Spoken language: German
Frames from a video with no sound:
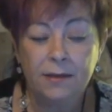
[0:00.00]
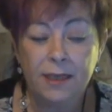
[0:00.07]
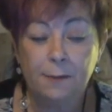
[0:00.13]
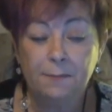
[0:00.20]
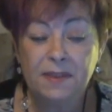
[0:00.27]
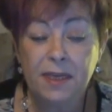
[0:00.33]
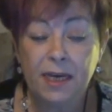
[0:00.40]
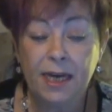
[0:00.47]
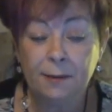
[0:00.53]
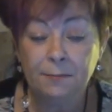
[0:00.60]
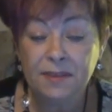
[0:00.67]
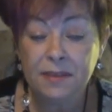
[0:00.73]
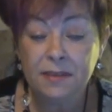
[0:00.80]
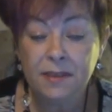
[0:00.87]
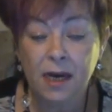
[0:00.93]
Selbst die
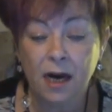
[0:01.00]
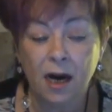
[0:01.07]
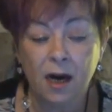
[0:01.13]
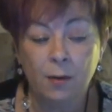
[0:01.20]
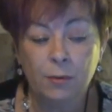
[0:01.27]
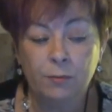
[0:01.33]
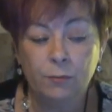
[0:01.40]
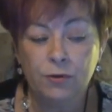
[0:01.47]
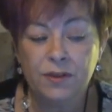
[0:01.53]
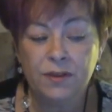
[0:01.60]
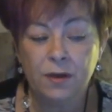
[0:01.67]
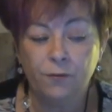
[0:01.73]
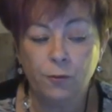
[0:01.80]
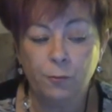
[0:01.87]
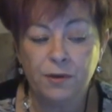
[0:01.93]
Ärmsten der Armen
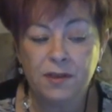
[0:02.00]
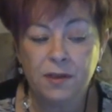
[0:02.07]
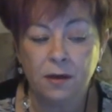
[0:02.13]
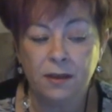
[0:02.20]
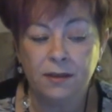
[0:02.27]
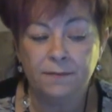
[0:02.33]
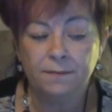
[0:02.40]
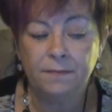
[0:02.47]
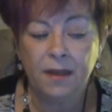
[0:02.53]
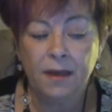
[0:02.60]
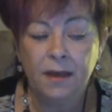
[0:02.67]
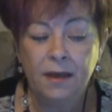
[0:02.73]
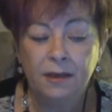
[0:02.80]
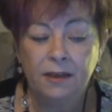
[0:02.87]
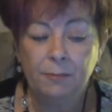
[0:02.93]
müssen dafür bezahlen.
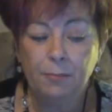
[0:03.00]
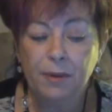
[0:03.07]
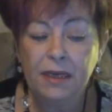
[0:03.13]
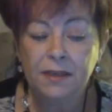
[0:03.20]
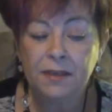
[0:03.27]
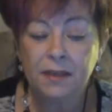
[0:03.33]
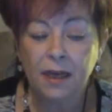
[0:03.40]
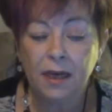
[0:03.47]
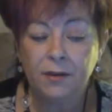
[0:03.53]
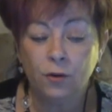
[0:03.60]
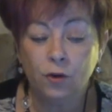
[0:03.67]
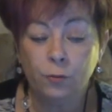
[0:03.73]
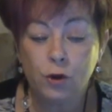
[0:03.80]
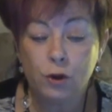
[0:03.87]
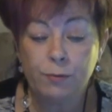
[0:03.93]
Die
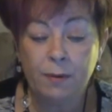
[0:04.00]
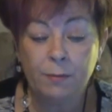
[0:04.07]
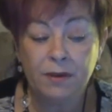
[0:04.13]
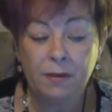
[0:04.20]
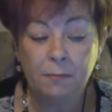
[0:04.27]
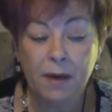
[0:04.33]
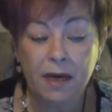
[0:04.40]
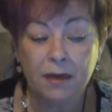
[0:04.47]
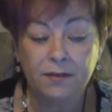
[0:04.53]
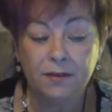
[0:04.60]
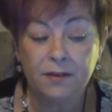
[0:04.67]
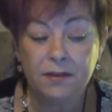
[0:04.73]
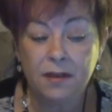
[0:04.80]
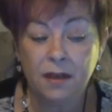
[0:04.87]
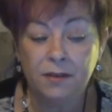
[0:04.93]
Billigkleider überschwemmen die
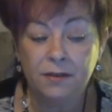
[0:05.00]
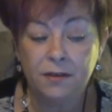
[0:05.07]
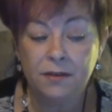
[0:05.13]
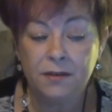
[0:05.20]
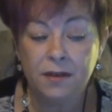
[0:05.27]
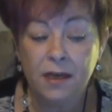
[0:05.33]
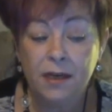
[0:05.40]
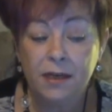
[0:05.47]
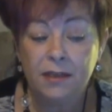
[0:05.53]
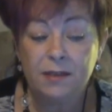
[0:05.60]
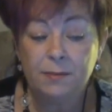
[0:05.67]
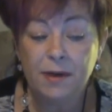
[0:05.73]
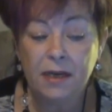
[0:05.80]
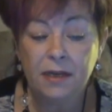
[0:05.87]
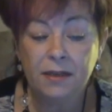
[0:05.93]
Märkte des Landes,
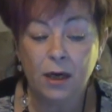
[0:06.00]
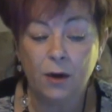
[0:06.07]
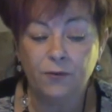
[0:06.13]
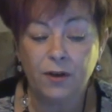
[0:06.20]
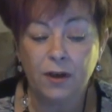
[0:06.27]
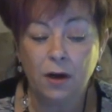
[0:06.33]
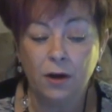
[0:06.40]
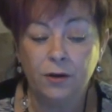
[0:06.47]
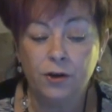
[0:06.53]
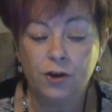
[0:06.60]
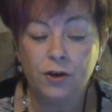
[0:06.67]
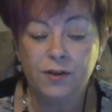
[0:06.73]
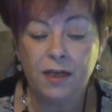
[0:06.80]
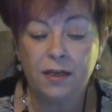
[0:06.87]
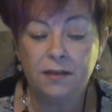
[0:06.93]
zwingen die
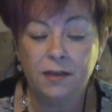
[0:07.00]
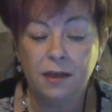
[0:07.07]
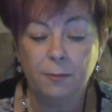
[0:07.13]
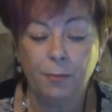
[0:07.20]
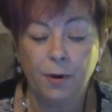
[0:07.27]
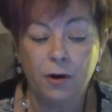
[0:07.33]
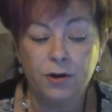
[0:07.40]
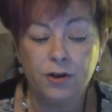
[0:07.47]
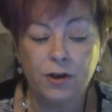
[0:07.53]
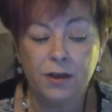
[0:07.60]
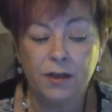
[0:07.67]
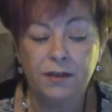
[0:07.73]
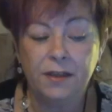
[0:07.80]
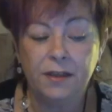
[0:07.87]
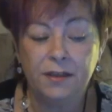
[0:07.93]
afrikanische Textilbranche
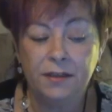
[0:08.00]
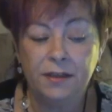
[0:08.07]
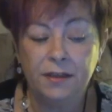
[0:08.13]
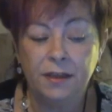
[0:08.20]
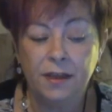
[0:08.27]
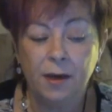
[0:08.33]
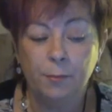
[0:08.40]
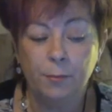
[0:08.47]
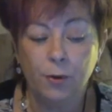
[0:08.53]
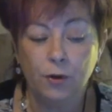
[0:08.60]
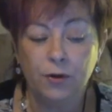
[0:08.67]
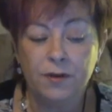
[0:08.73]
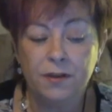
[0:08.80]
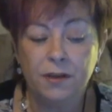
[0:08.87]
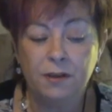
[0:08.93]
in die Knie,
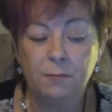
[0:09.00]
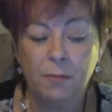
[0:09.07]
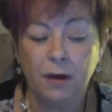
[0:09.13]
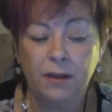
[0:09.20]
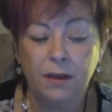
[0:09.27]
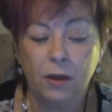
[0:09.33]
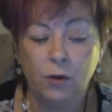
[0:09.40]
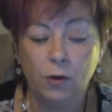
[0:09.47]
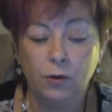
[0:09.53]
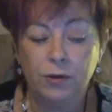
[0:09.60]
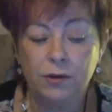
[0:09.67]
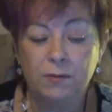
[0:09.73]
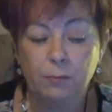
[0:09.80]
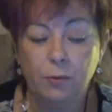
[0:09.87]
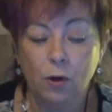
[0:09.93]
empörte sich
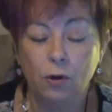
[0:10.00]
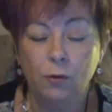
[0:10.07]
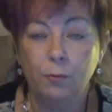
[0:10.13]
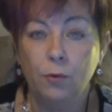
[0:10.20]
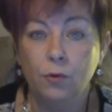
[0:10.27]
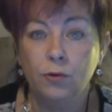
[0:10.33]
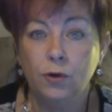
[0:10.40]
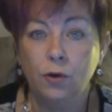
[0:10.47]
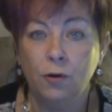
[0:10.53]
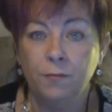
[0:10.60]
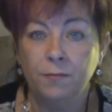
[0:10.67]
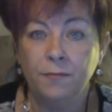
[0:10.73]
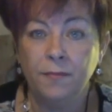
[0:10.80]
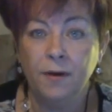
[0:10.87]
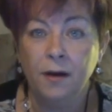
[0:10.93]

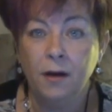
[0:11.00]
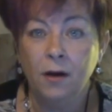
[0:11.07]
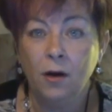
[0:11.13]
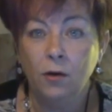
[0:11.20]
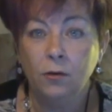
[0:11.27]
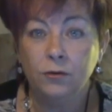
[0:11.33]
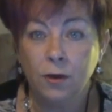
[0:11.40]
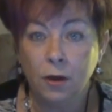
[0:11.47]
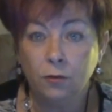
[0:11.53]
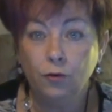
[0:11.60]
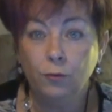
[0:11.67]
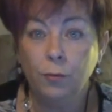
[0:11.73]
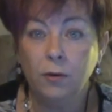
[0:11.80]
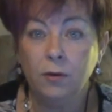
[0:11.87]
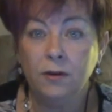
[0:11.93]
marialordesblog.com. Und
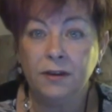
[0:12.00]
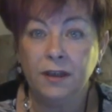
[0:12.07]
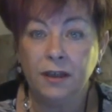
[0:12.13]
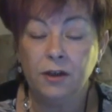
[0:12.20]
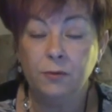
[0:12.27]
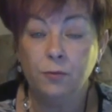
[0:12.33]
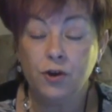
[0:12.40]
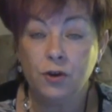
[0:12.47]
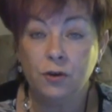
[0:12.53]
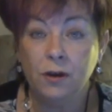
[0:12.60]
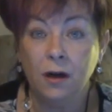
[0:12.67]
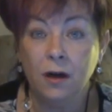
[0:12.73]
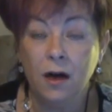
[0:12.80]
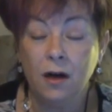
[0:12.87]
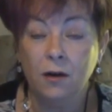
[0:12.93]
darüber rege ich mich
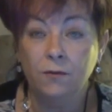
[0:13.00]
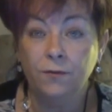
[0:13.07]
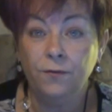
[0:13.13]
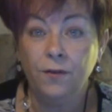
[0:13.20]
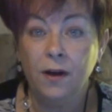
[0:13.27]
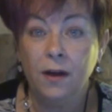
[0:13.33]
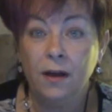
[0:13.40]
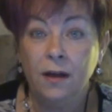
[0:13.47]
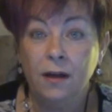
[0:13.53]
schon lang auf.